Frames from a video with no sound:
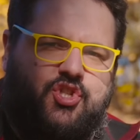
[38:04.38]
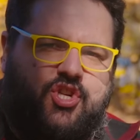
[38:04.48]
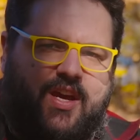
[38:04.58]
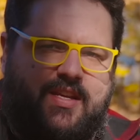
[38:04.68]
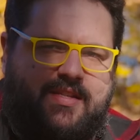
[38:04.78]
une
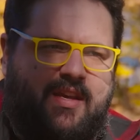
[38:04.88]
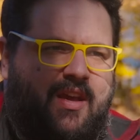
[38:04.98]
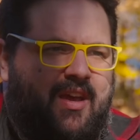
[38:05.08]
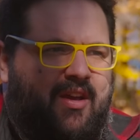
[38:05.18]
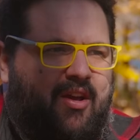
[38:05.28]
chaise.
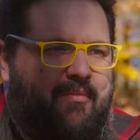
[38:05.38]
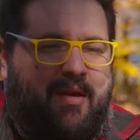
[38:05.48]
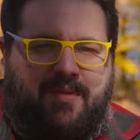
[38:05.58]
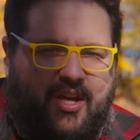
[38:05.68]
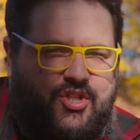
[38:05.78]
Euh,
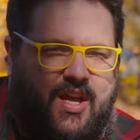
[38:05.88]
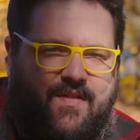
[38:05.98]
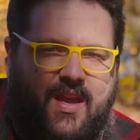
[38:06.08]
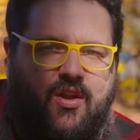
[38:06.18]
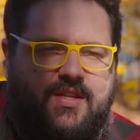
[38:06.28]
même quand je
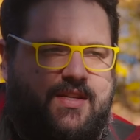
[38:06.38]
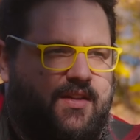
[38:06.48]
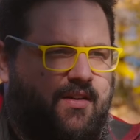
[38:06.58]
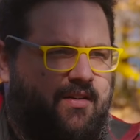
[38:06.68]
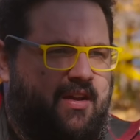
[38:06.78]
travaillais à
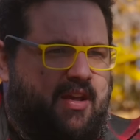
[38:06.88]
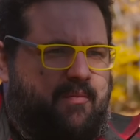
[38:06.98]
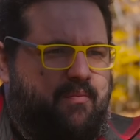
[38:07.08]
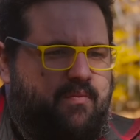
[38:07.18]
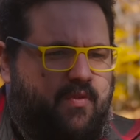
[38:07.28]
l'ordinateur,
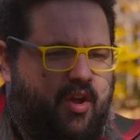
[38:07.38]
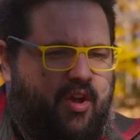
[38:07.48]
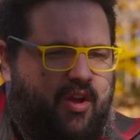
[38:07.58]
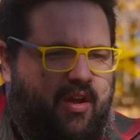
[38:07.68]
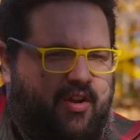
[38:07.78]

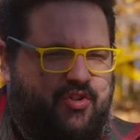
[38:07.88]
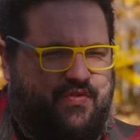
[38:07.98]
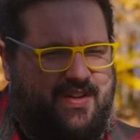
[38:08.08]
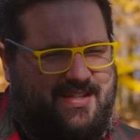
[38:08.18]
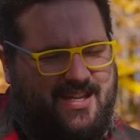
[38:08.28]
euh, je
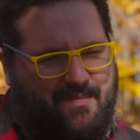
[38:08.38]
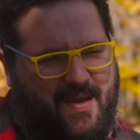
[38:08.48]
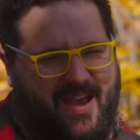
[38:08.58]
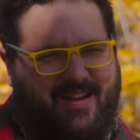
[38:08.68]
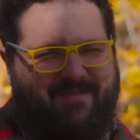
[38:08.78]
finissais
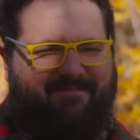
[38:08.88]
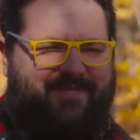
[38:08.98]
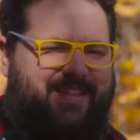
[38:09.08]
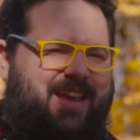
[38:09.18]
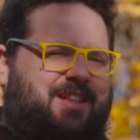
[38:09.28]
par
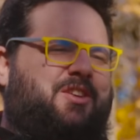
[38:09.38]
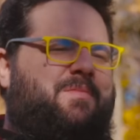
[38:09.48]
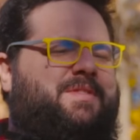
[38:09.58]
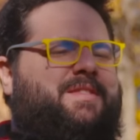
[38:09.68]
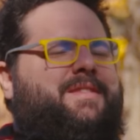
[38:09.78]
être
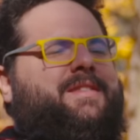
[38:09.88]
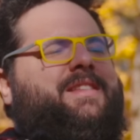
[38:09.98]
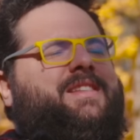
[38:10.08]
comme ça.